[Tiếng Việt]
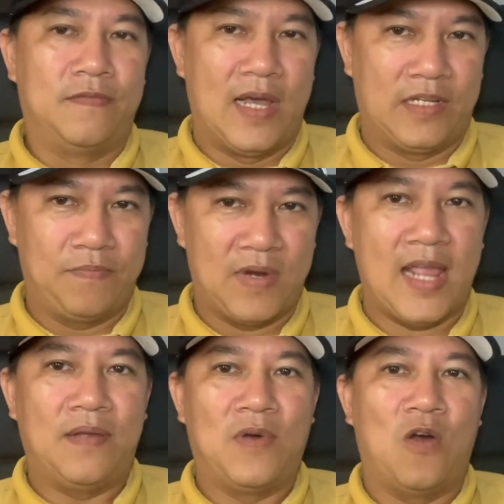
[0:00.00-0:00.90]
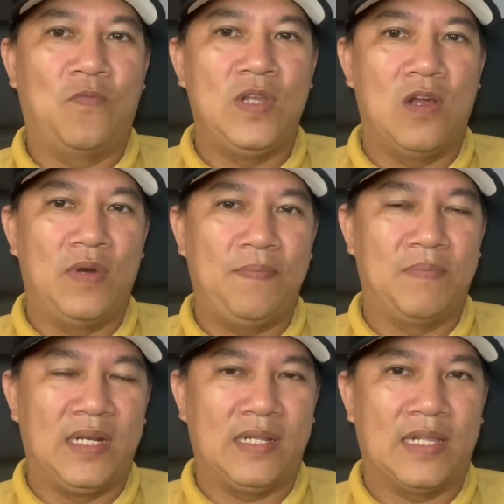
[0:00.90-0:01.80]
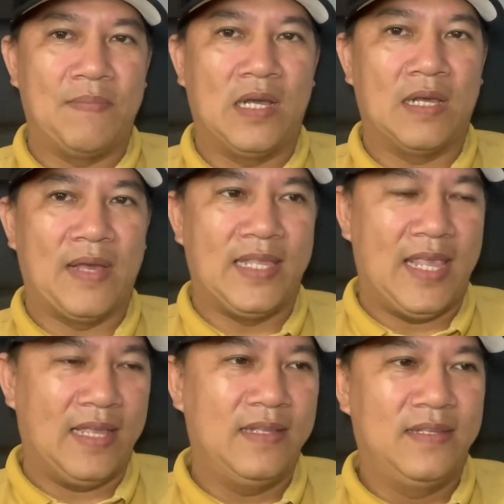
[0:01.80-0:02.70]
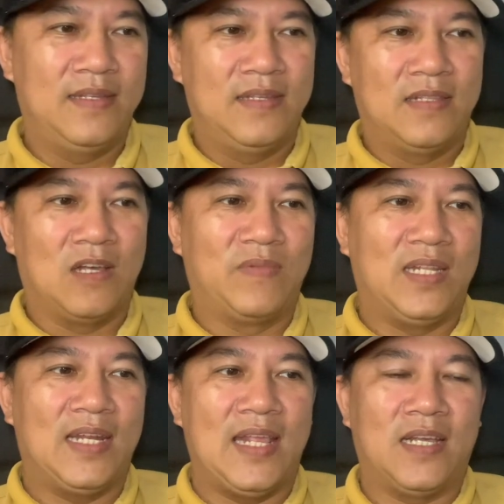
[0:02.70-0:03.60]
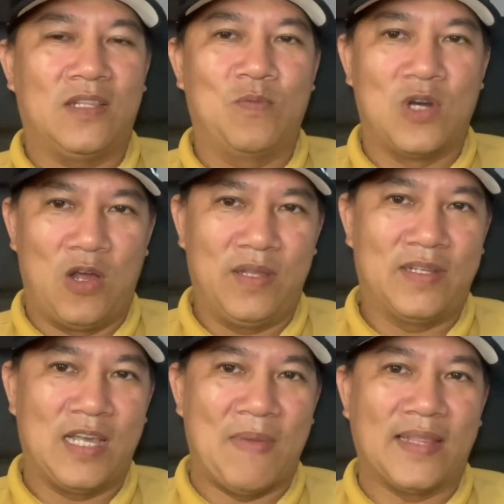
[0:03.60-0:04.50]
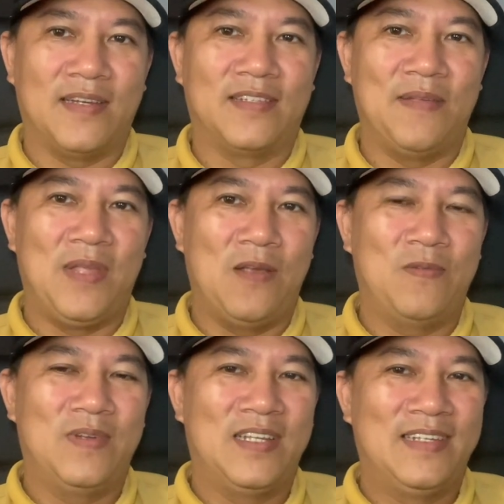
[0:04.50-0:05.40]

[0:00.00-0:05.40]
và subscribe ủng hộ video clip mình cảm ơn các bạn nhé thông tin đến này kết thúc rồi các bạn tự tìm hiểu